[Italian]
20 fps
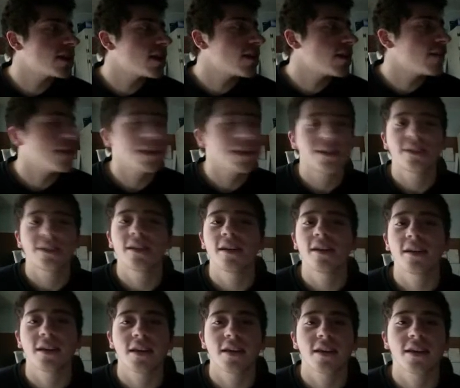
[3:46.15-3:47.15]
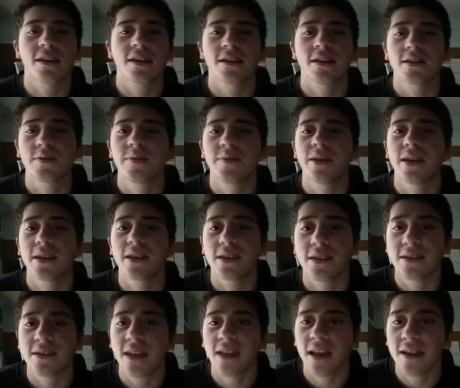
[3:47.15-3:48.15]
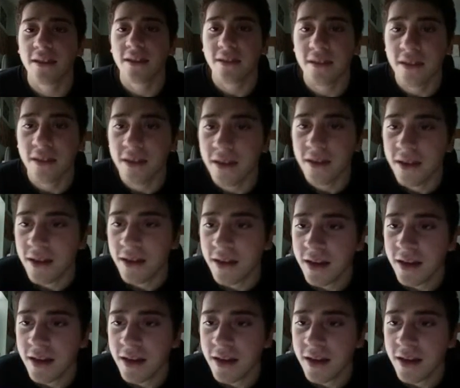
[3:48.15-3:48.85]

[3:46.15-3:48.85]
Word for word: chi ha vista che XP, chi 7